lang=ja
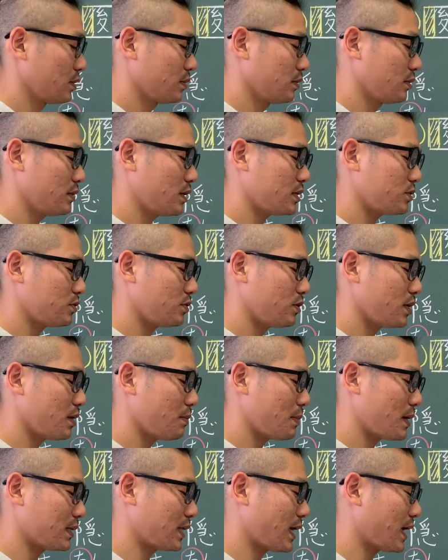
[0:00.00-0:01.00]
で、それで
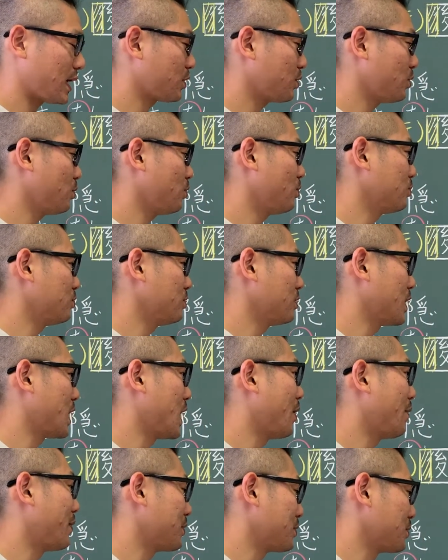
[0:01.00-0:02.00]
まあ多行音に
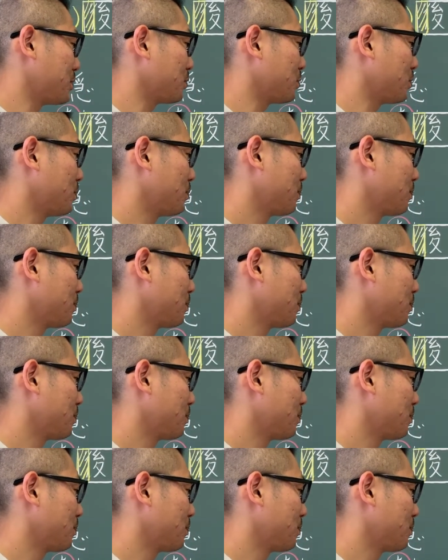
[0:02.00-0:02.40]
変わるよと。